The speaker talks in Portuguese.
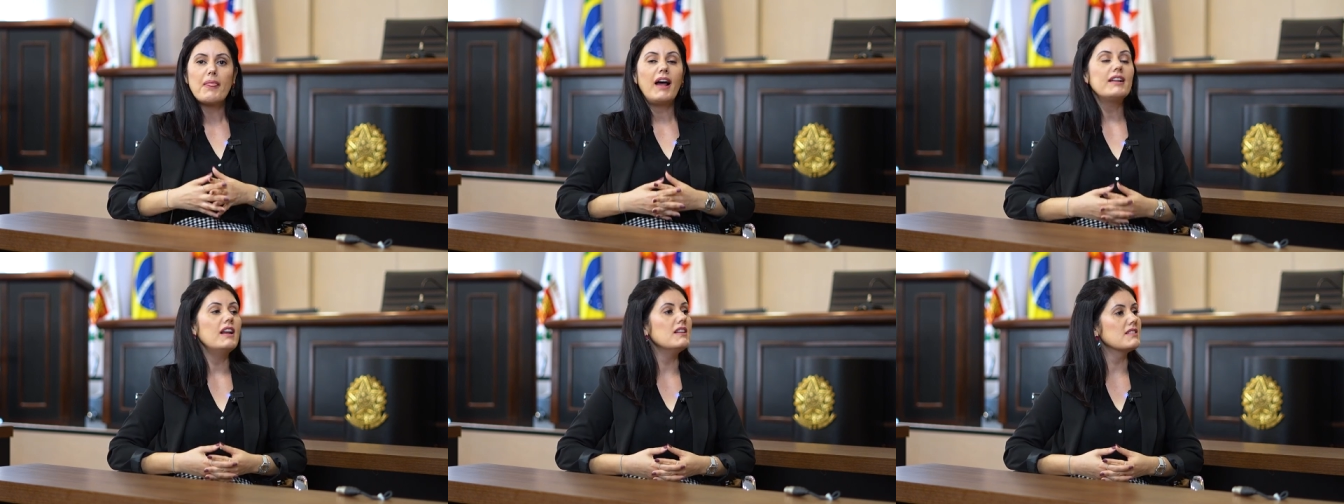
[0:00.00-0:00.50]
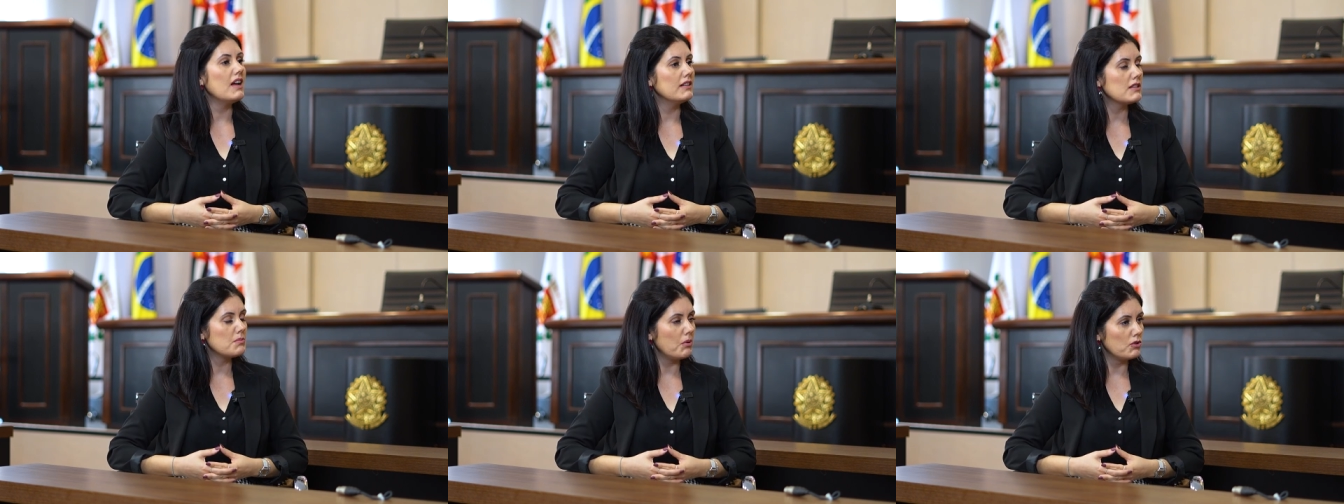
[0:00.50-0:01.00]

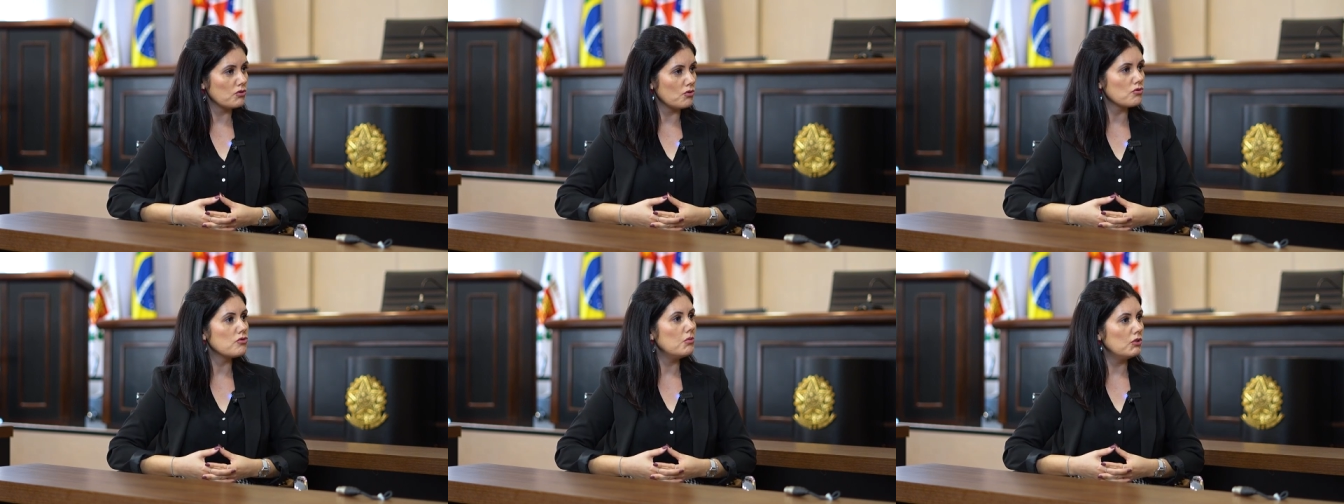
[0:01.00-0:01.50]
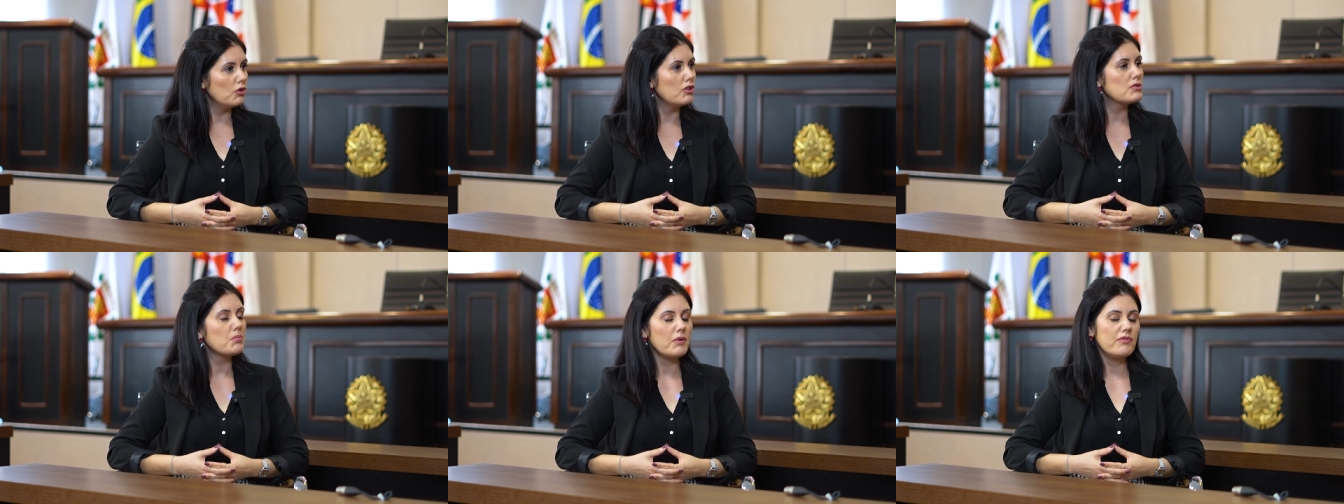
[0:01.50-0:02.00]
analisadas pelos
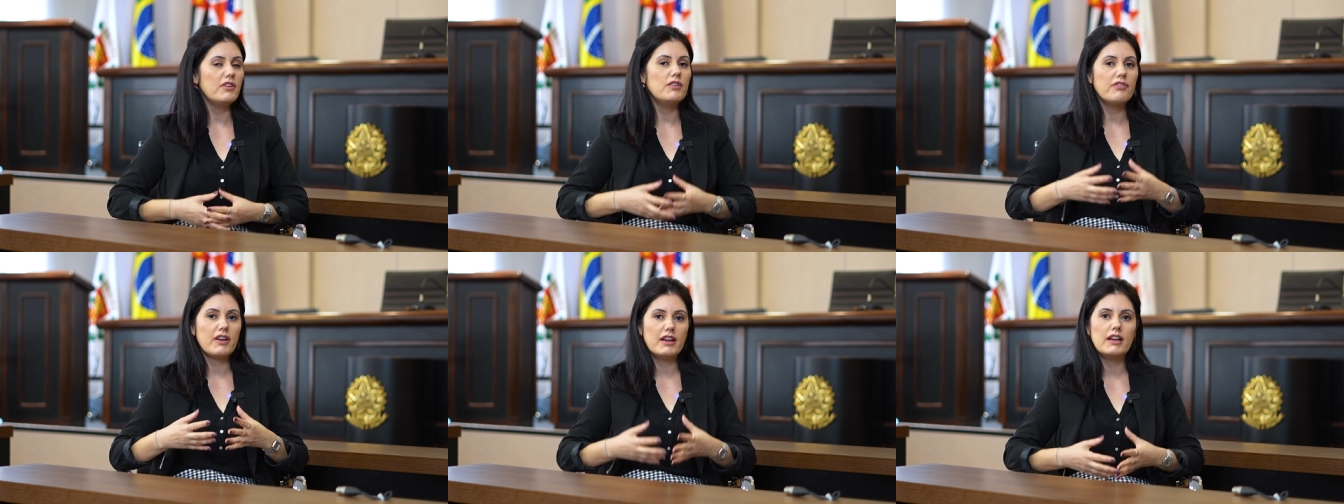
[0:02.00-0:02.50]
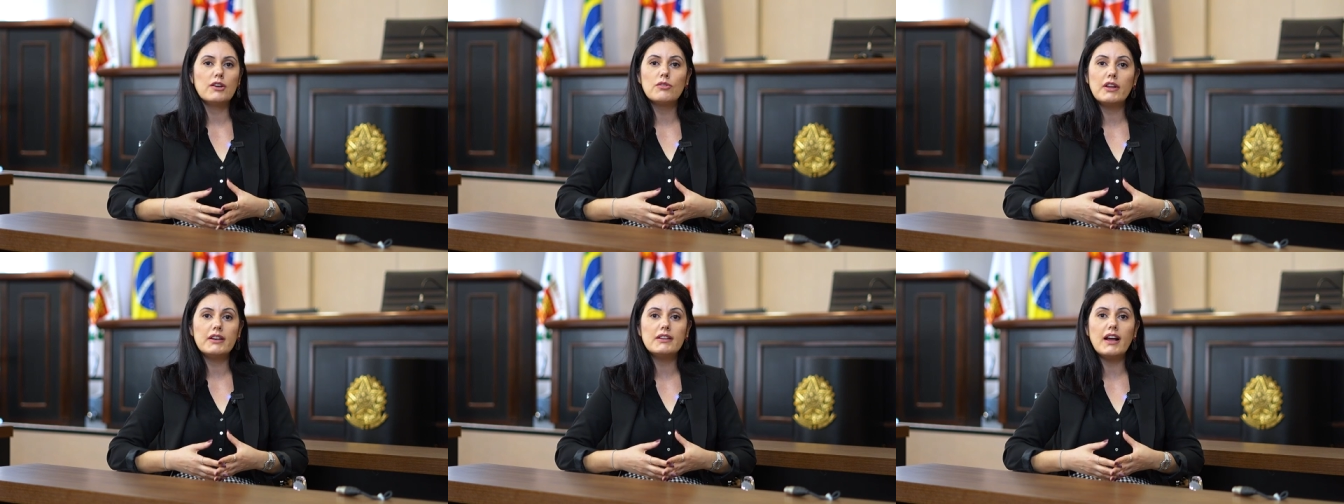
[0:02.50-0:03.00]
consumidores para verificar a
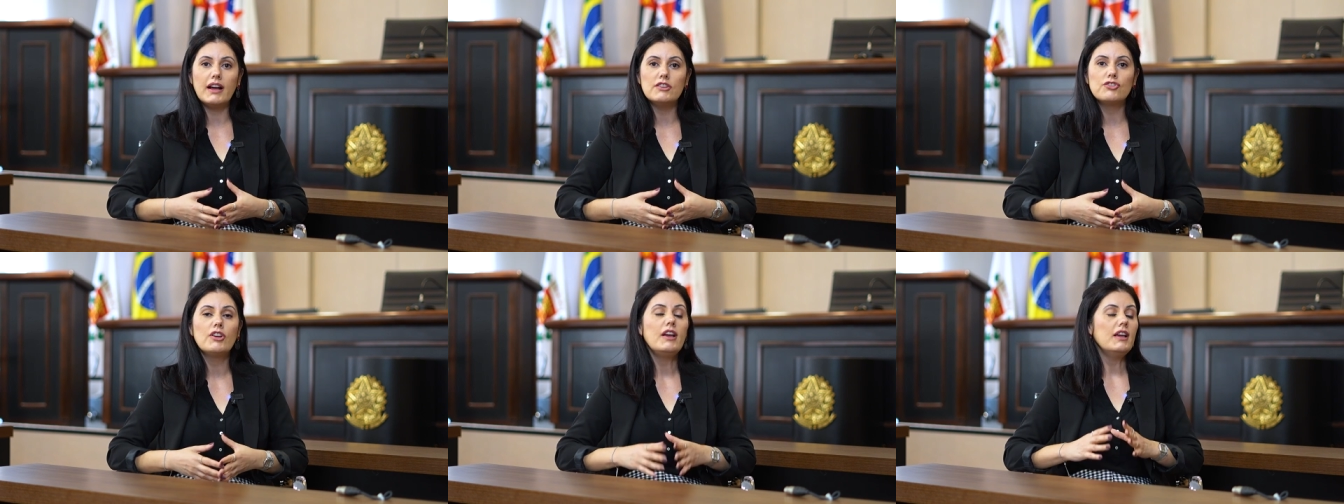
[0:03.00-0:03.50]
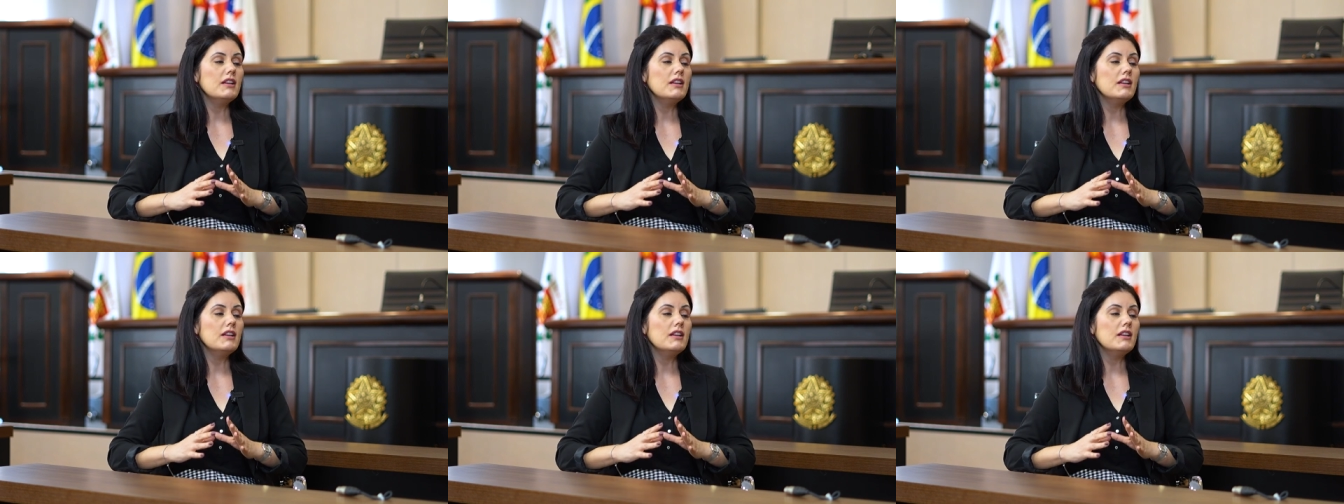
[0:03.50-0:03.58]
regularidade.